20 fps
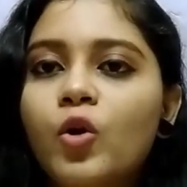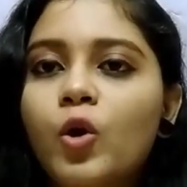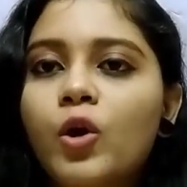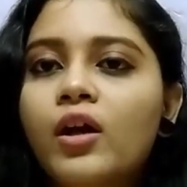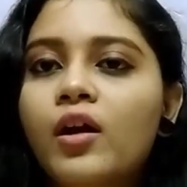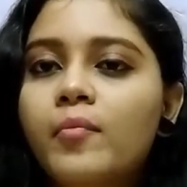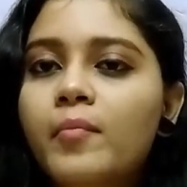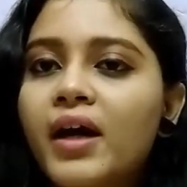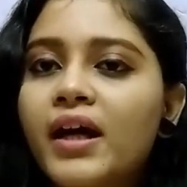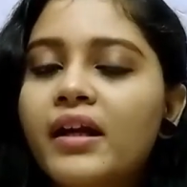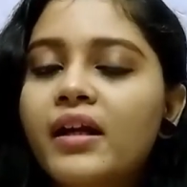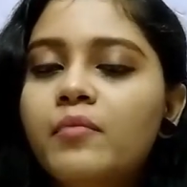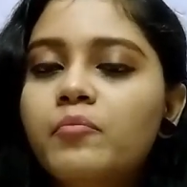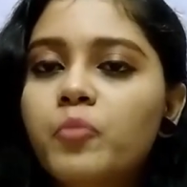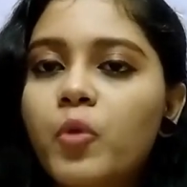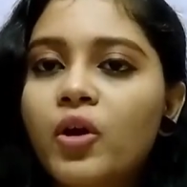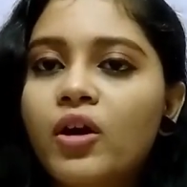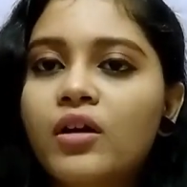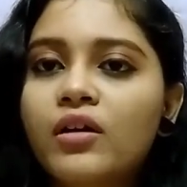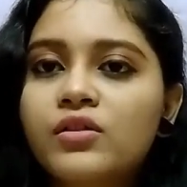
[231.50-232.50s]
और हमारे
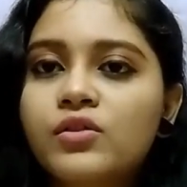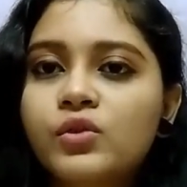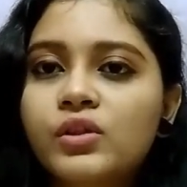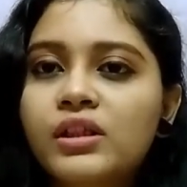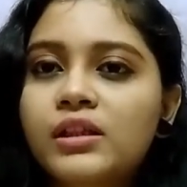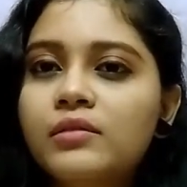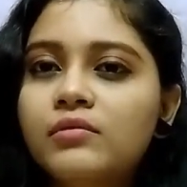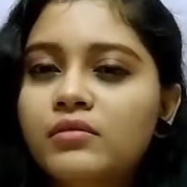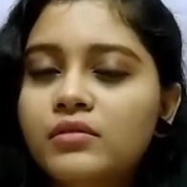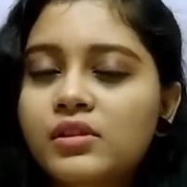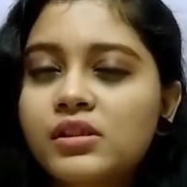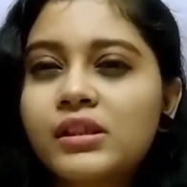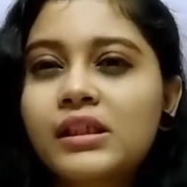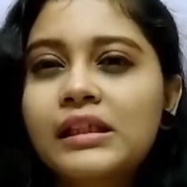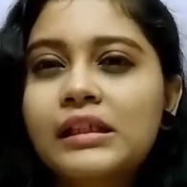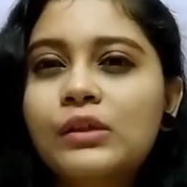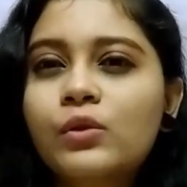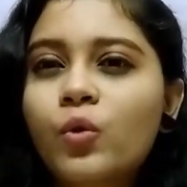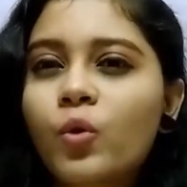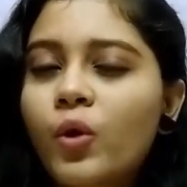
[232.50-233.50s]
स्किन
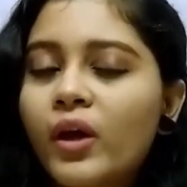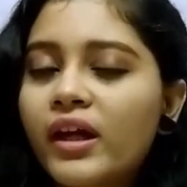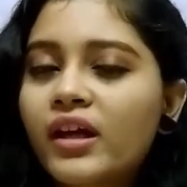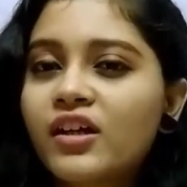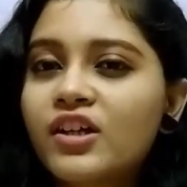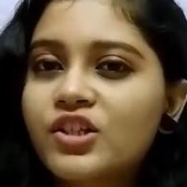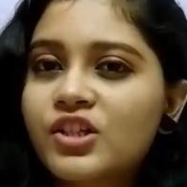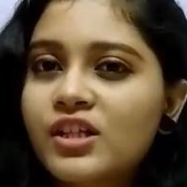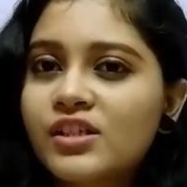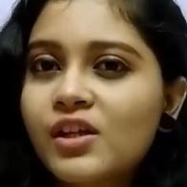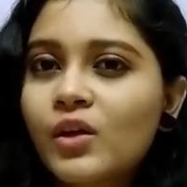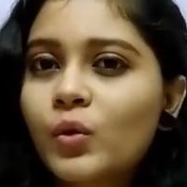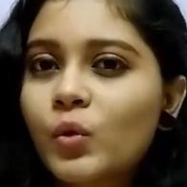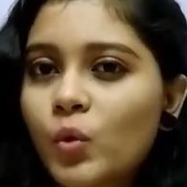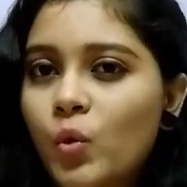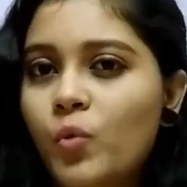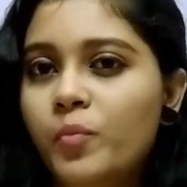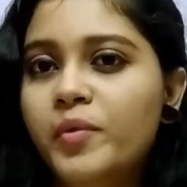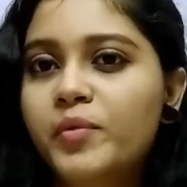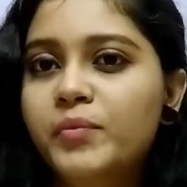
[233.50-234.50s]
स्किन को एक अच्छा सा
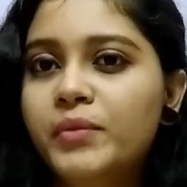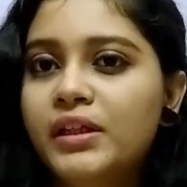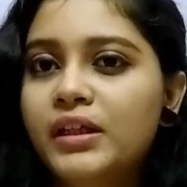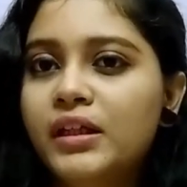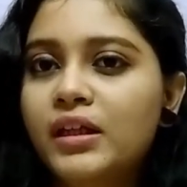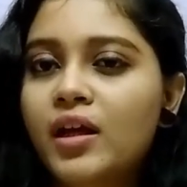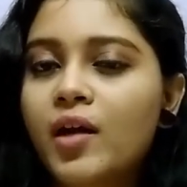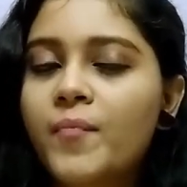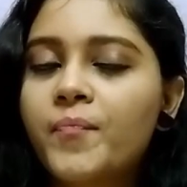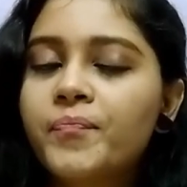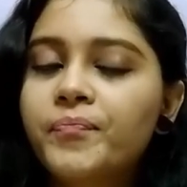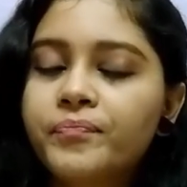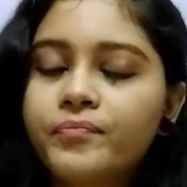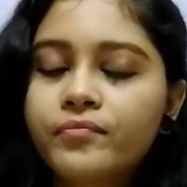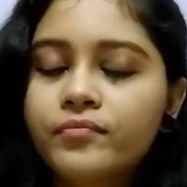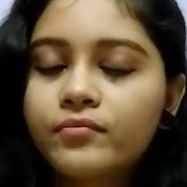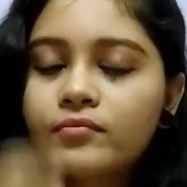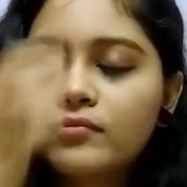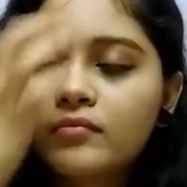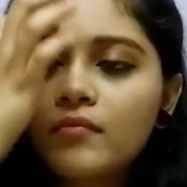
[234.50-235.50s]
ग्लो भी मिलेगा
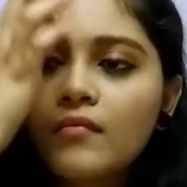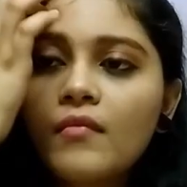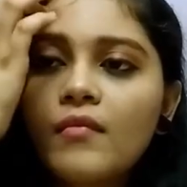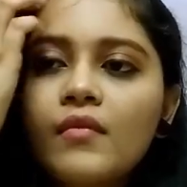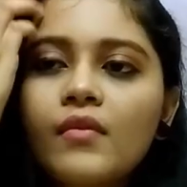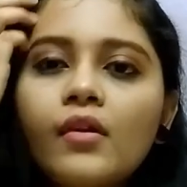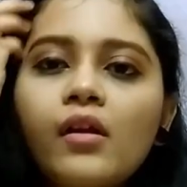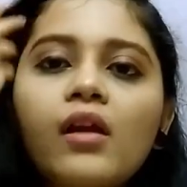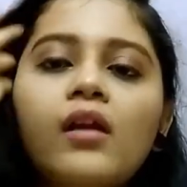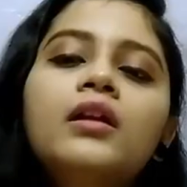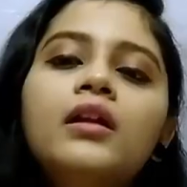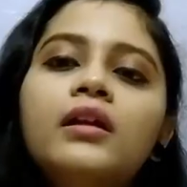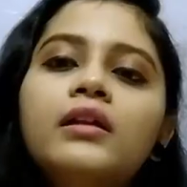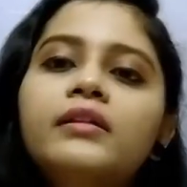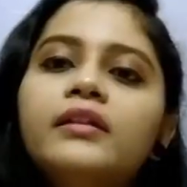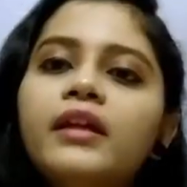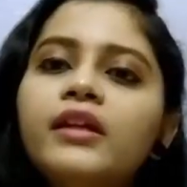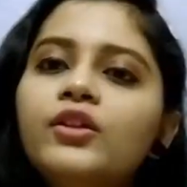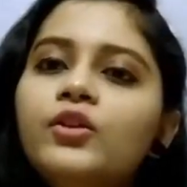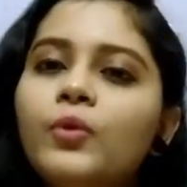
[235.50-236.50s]

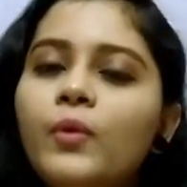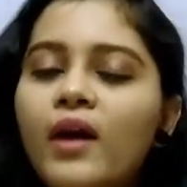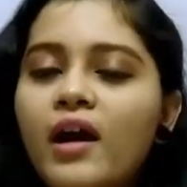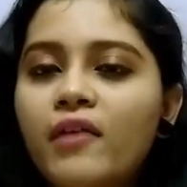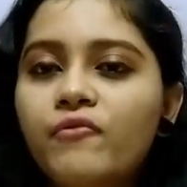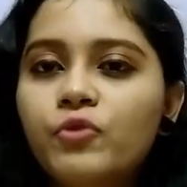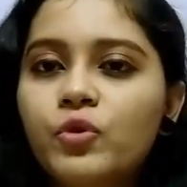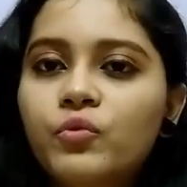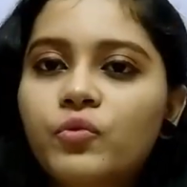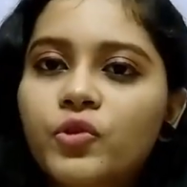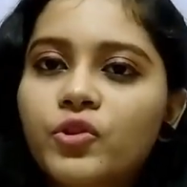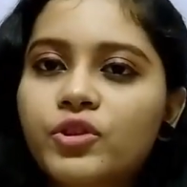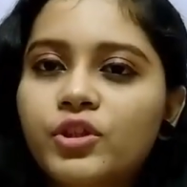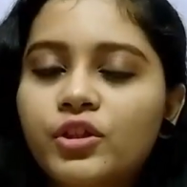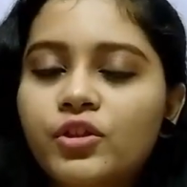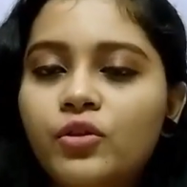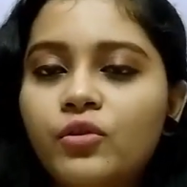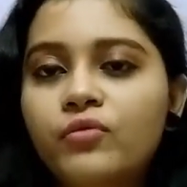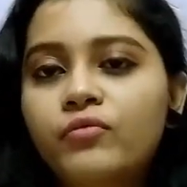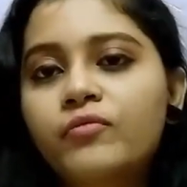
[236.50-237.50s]
देन यू हैव टू
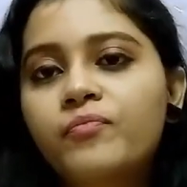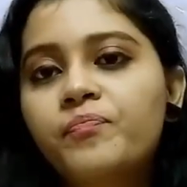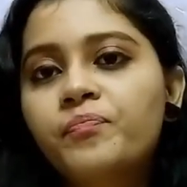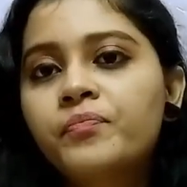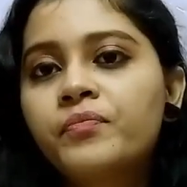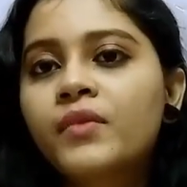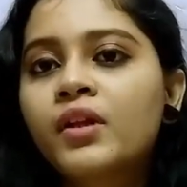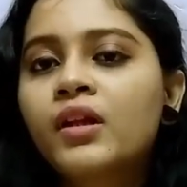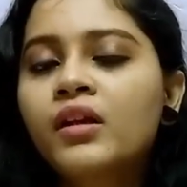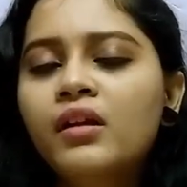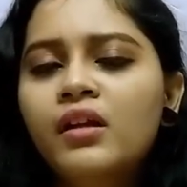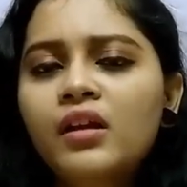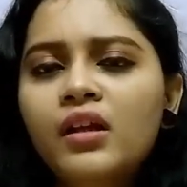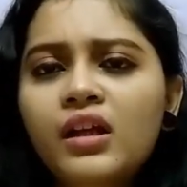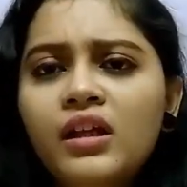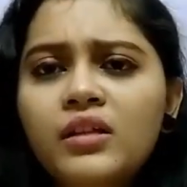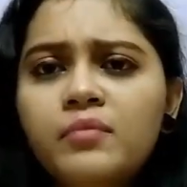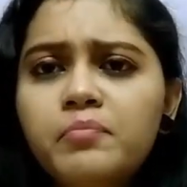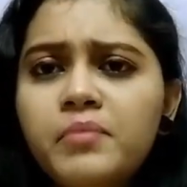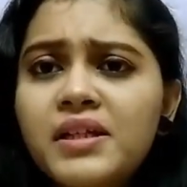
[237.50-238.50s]
वॉश इट ऑफ
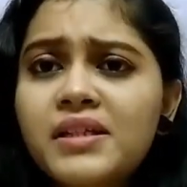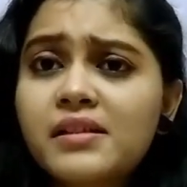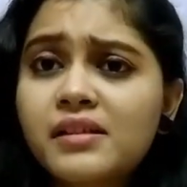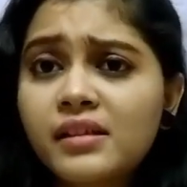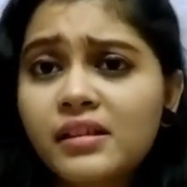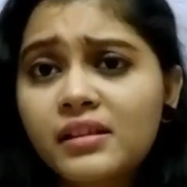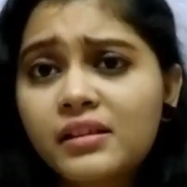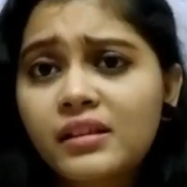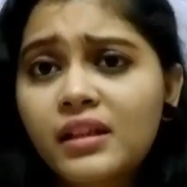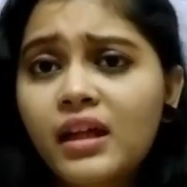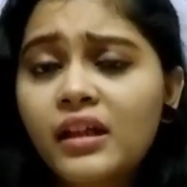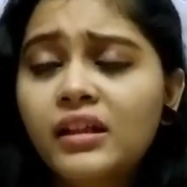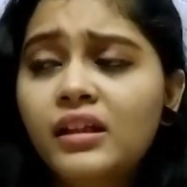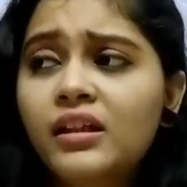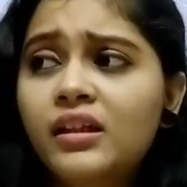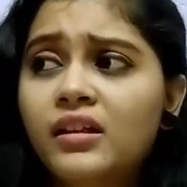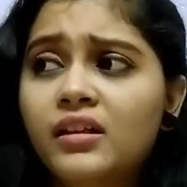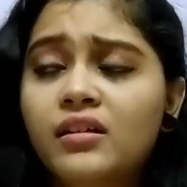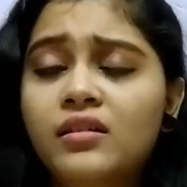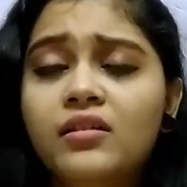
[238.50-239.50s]
बस इतना
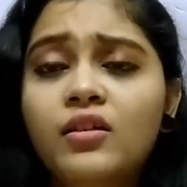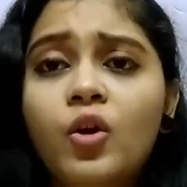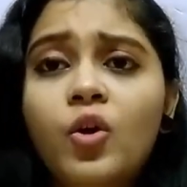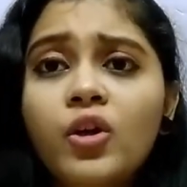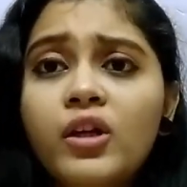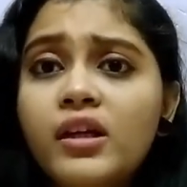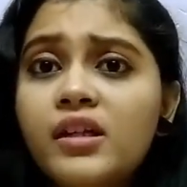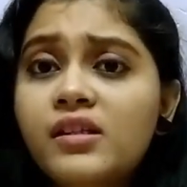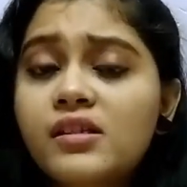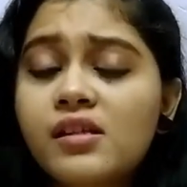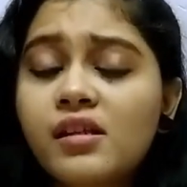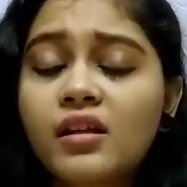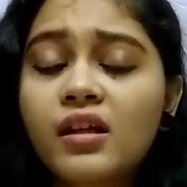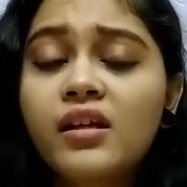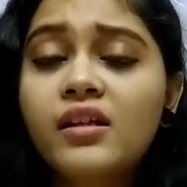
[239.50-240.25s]
ही है और इस